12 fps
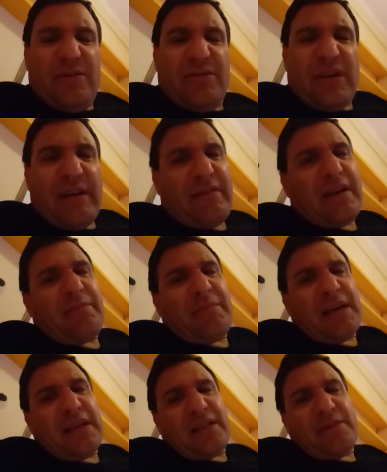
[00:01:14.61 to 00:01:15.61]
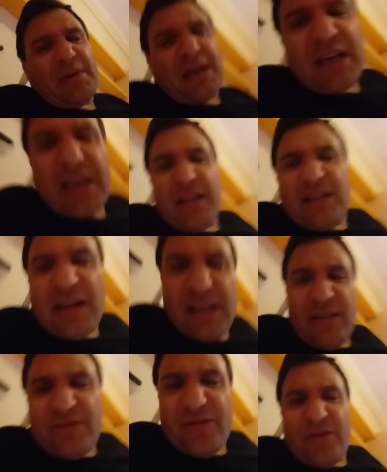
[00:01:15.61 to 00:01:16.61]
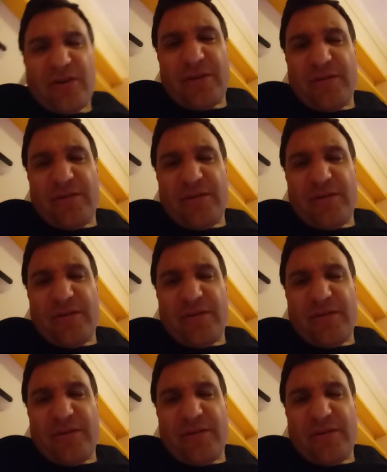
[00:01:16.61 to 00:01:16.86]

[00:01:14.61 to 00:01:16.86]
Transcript: cioè veramente ma che cretinate sono